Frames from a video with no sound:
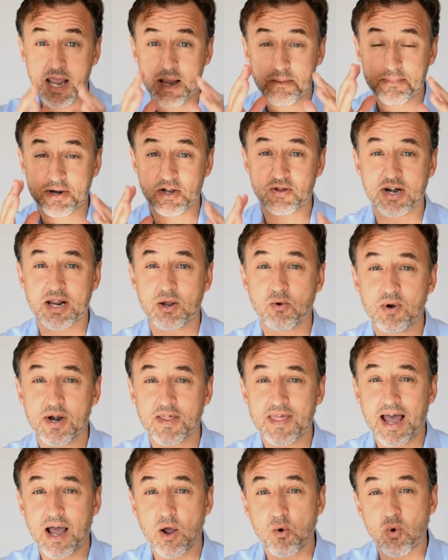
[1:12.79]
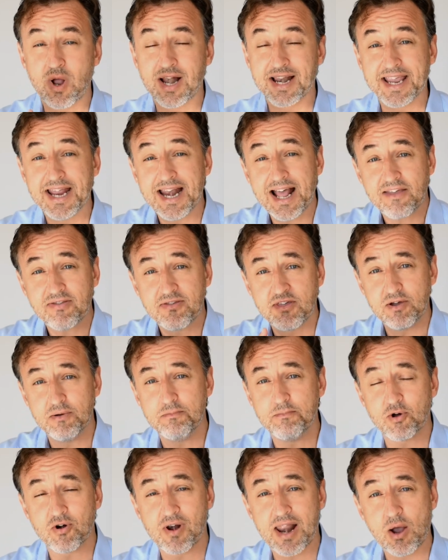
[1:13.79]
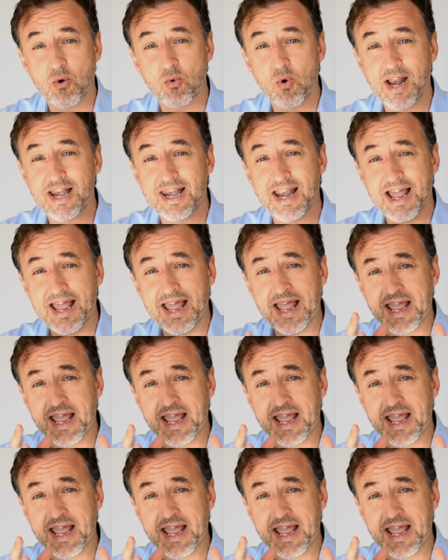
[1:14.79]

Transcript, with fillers: Pero recuerda, cualquier acción por la cual